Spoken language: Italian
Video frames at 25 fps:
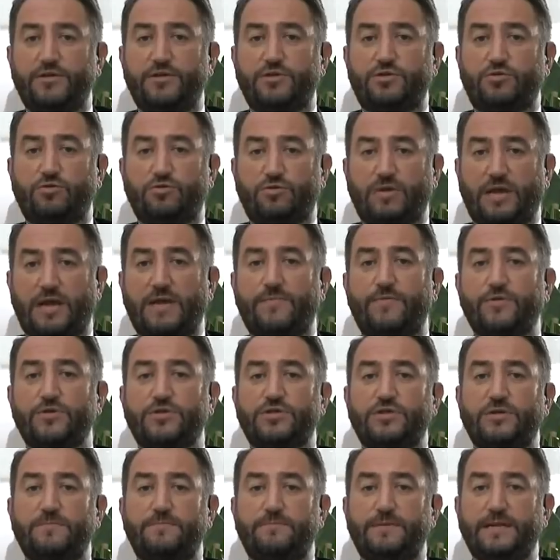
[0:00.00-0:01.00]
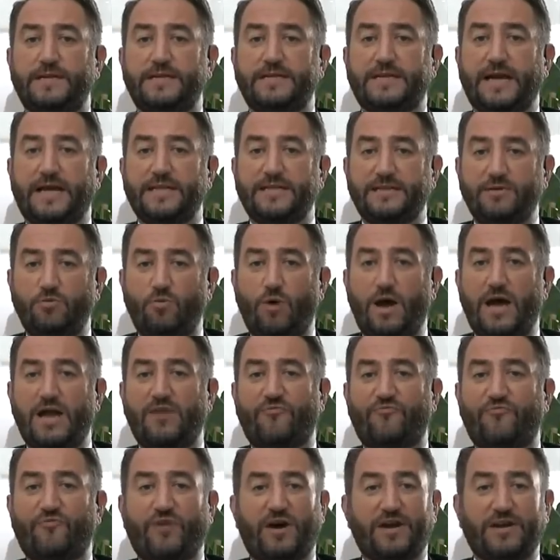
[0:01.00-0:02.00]
hanno distrutto la possibilità di
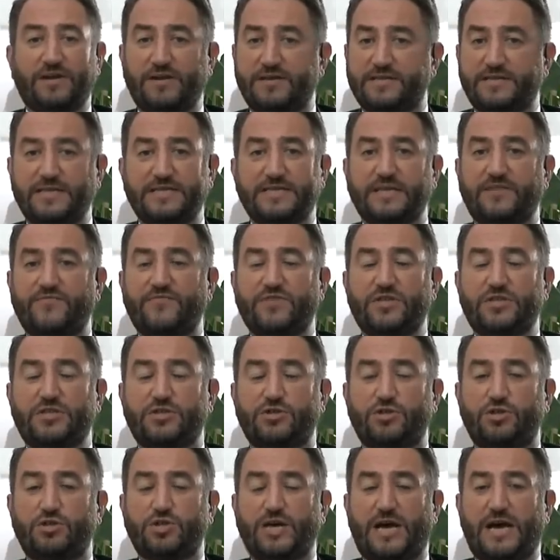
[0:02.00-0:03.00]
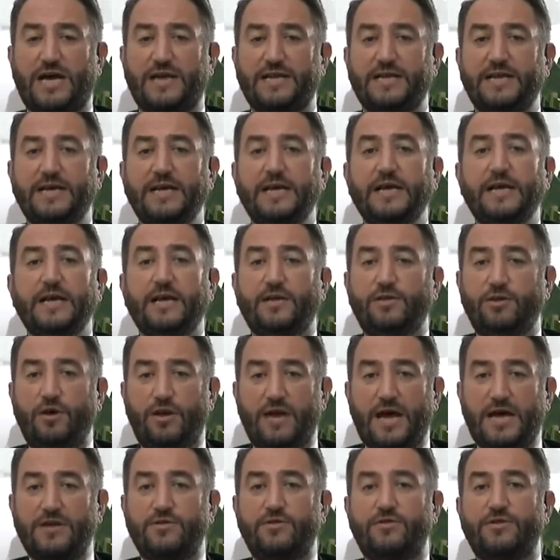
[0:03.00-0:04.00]
welfare, dei servizi sociali,
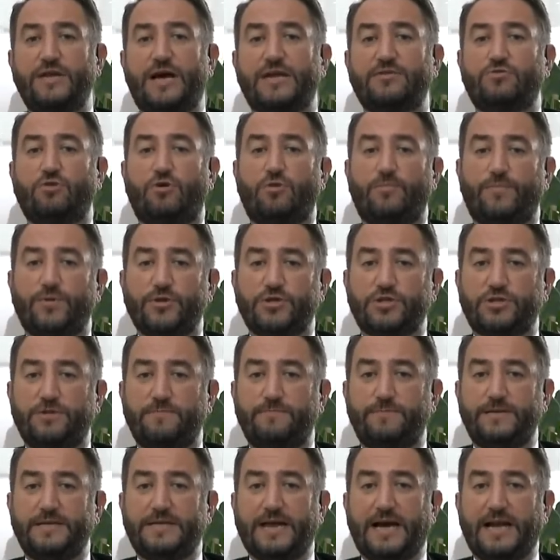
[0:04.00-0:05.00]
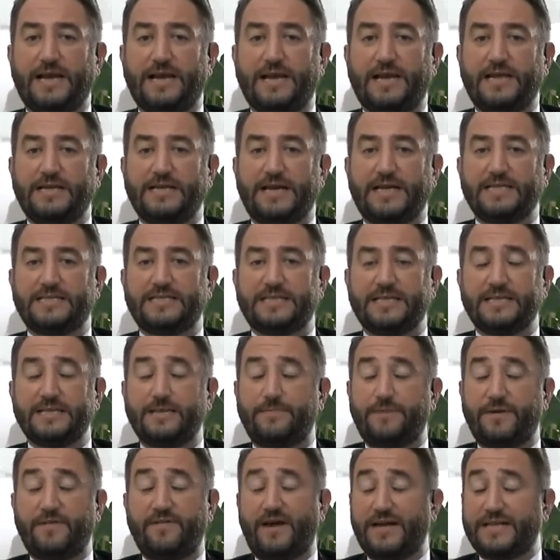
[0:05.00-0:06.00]
non hanno dato possibilità alle
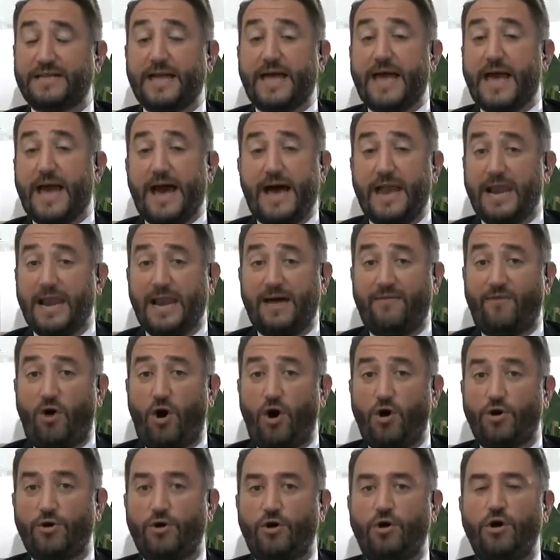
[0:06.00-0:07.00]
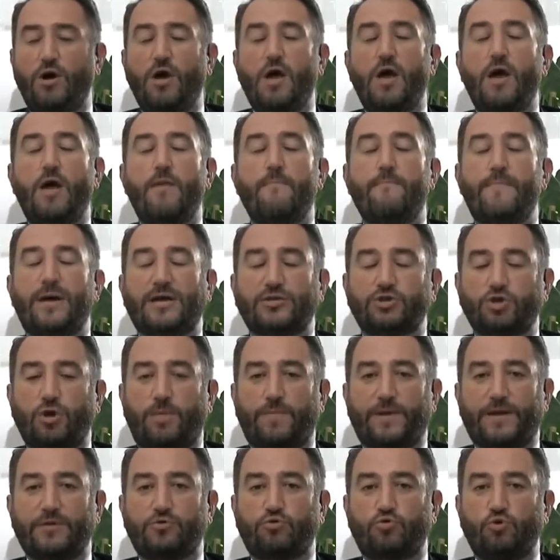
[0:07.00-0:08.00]
aziende private e al lavoro ma
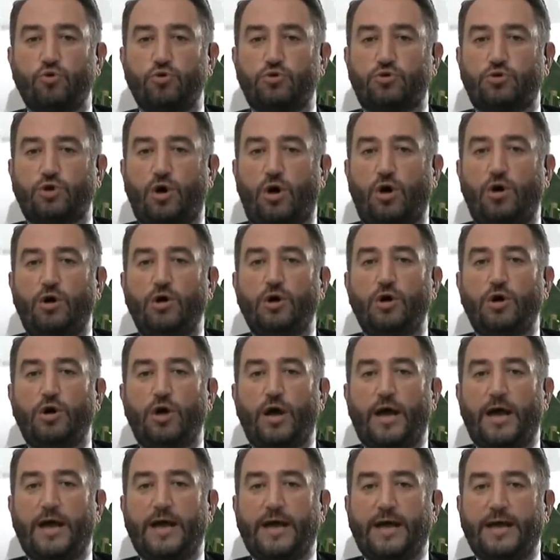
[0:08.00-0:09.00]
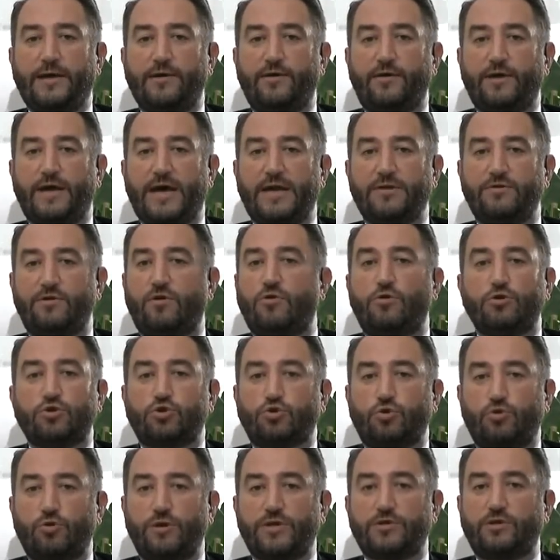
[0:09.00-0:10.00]
soprattutto eh, non hanno
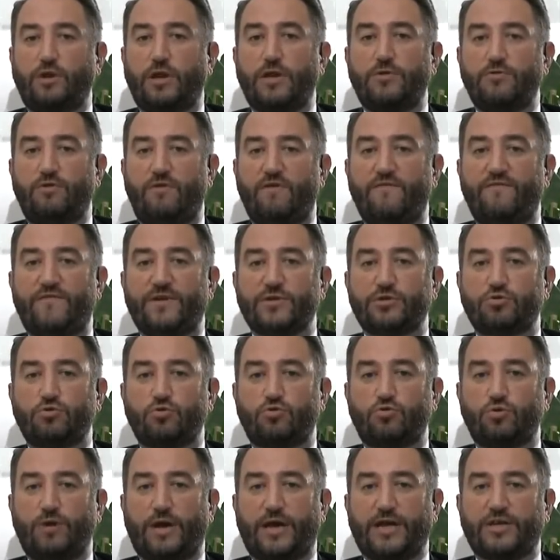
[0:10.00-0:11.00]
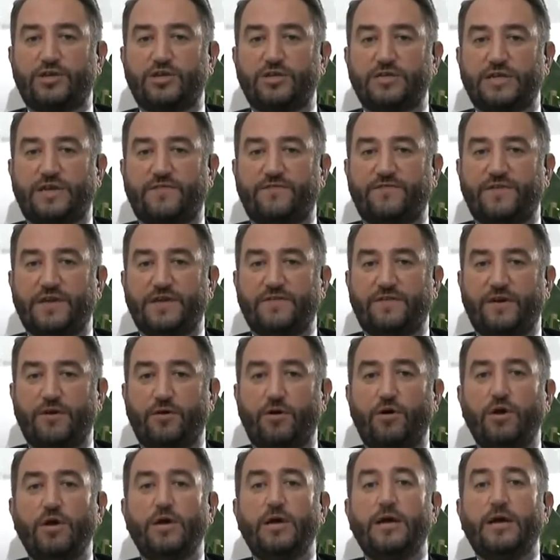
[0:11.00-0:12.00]
costruito le nuove infrastrutture che ci
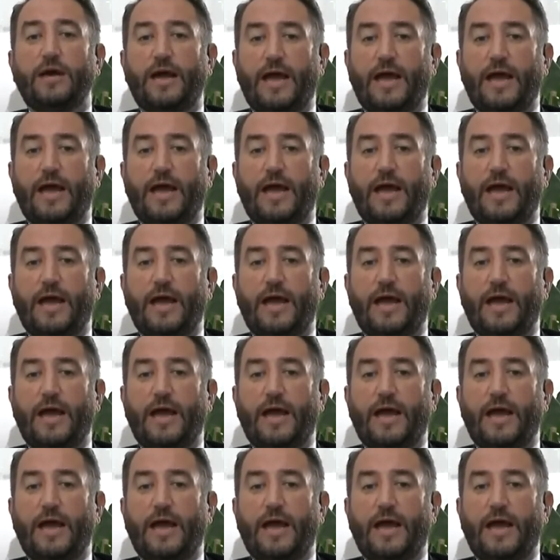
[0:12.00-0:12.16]
servivano